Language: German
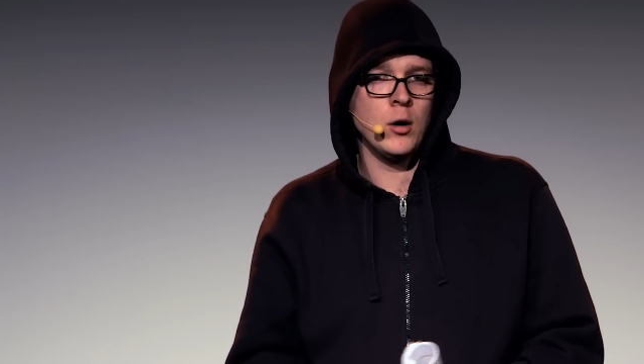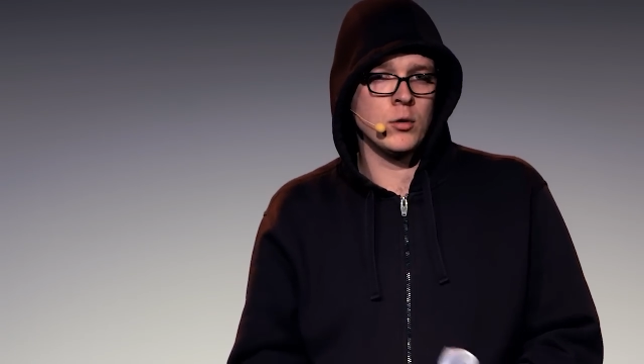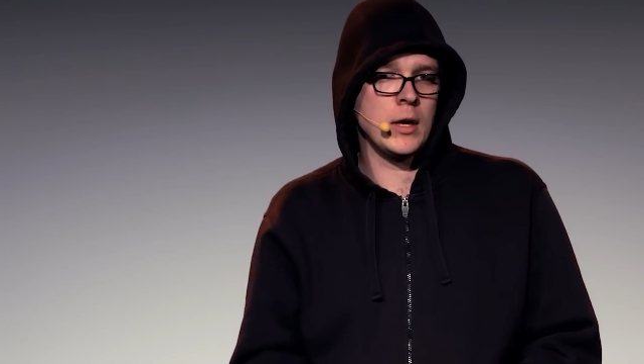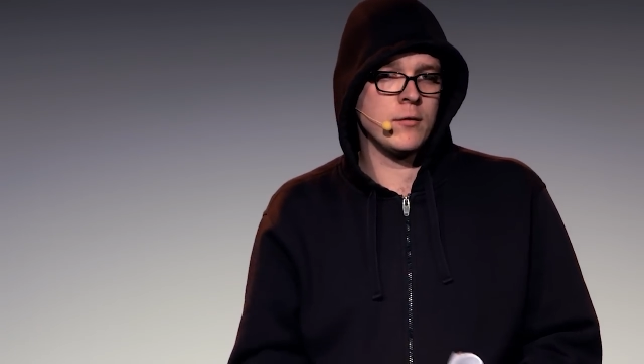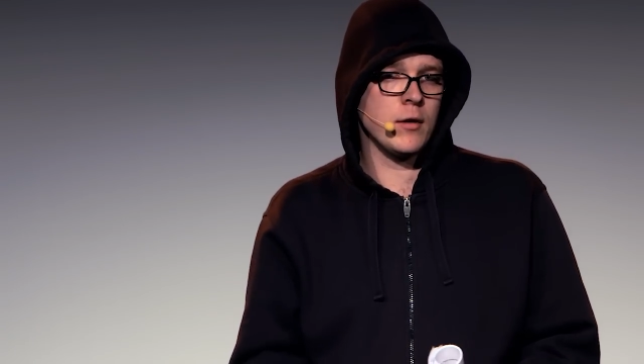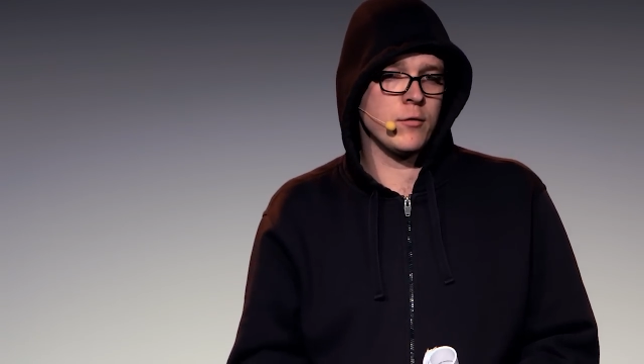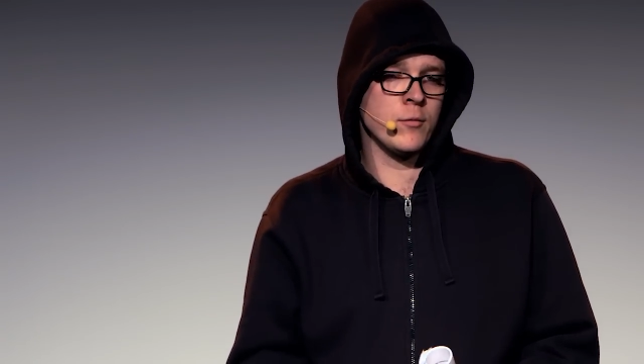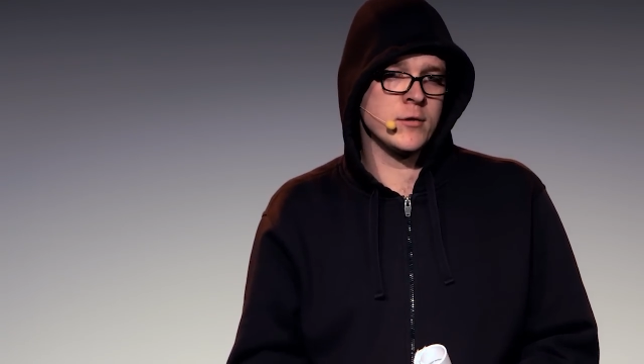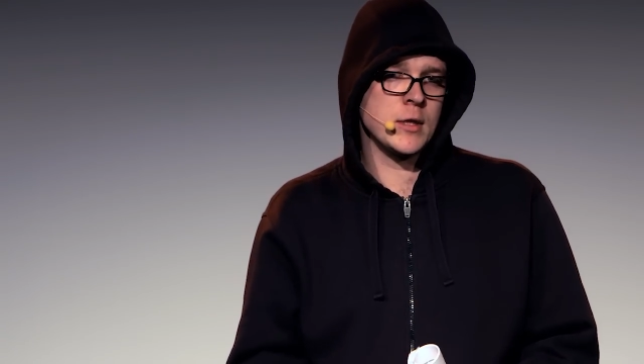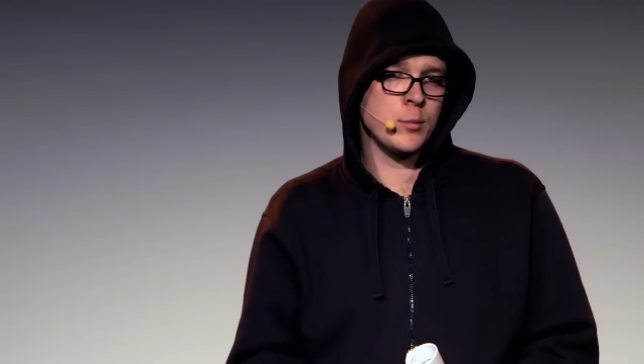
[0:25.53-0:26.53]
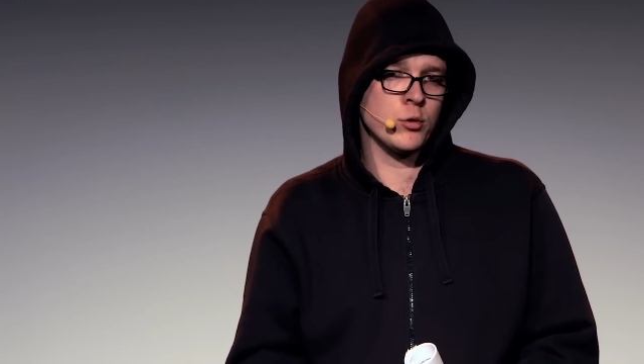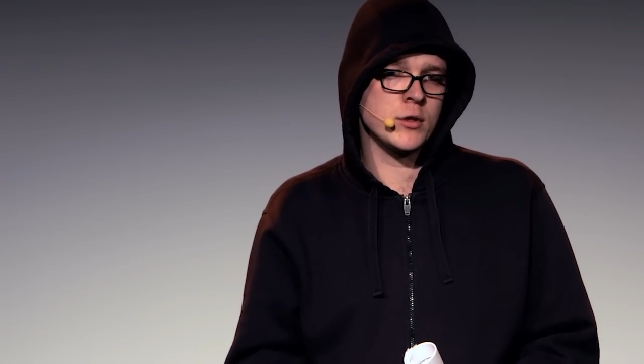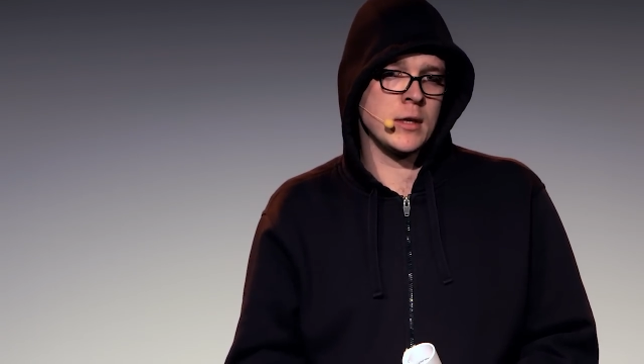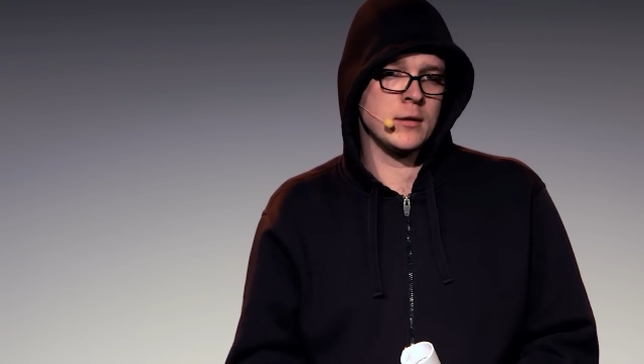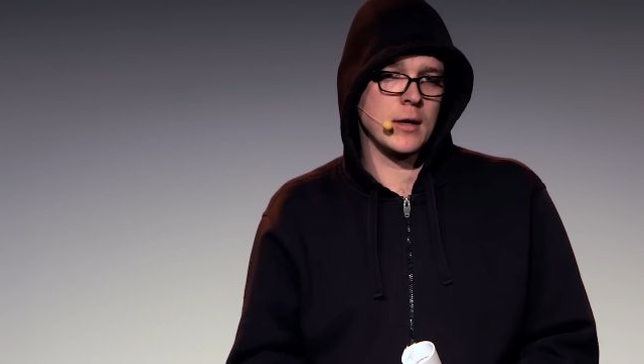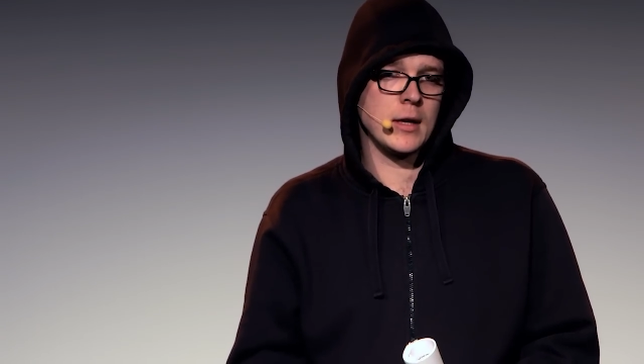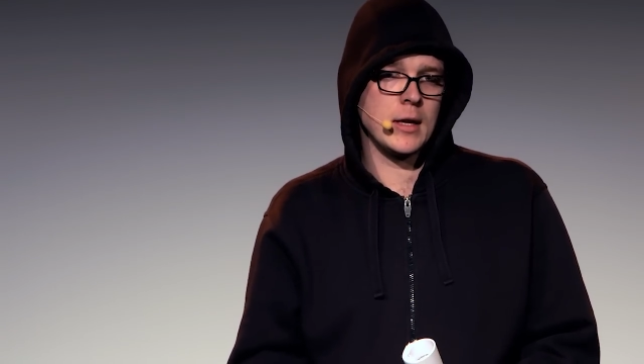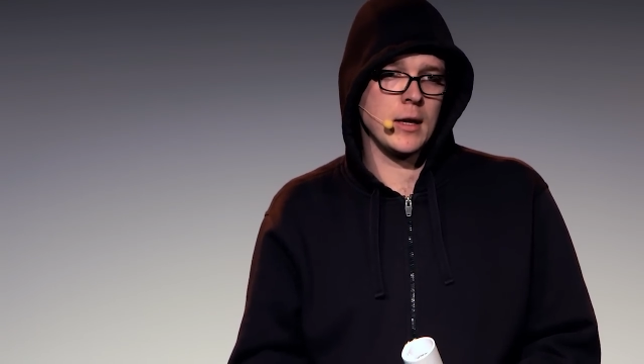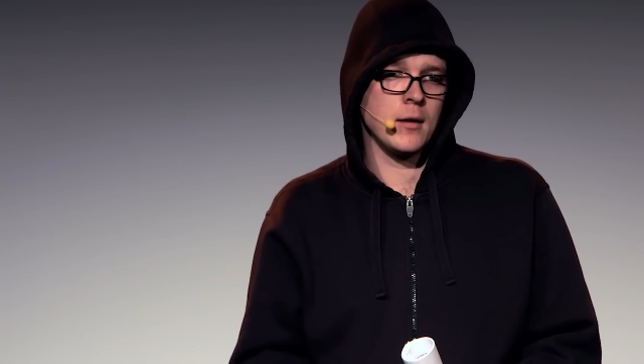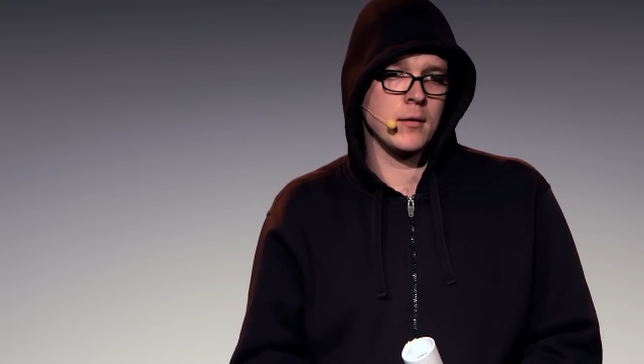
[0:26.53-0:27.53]
und etwa 50 Prozent
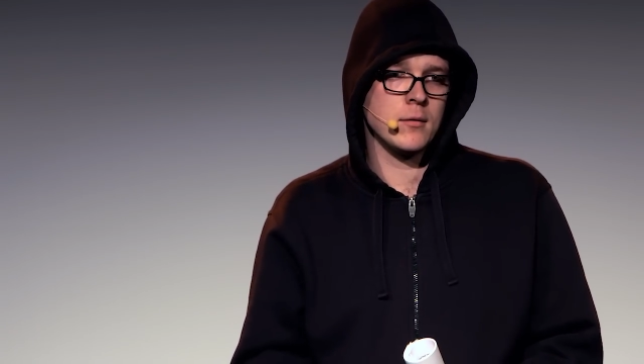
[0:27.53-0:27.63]
dagegen.